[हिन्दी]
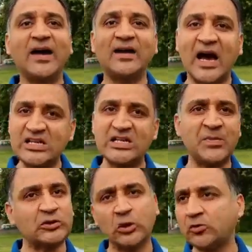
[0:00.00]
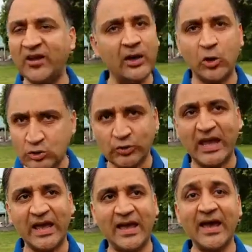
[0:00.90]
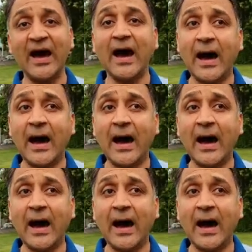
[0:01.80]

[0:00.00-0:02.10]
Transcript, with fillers: राजनीति में तो, तो फेल हो चुके हैं